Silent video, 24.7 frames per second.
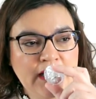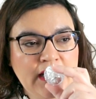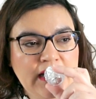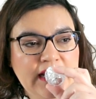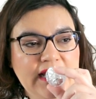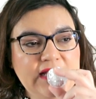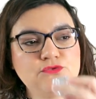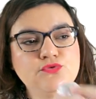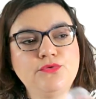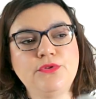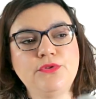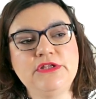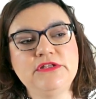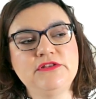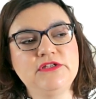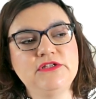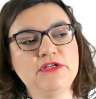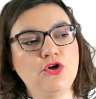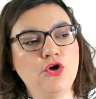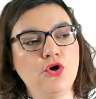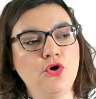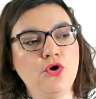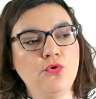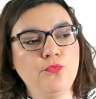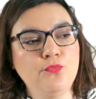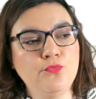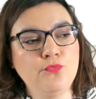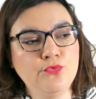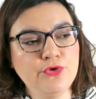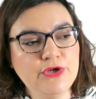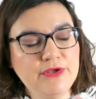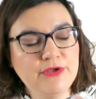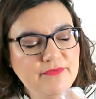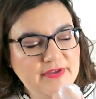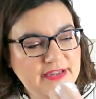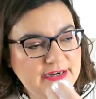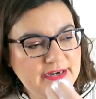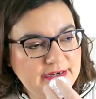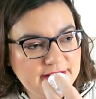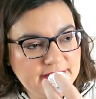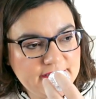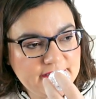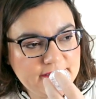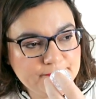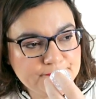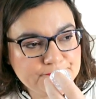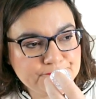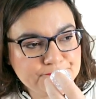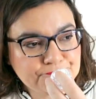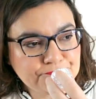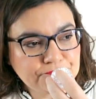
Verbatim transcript: Es un cítrico muy verde,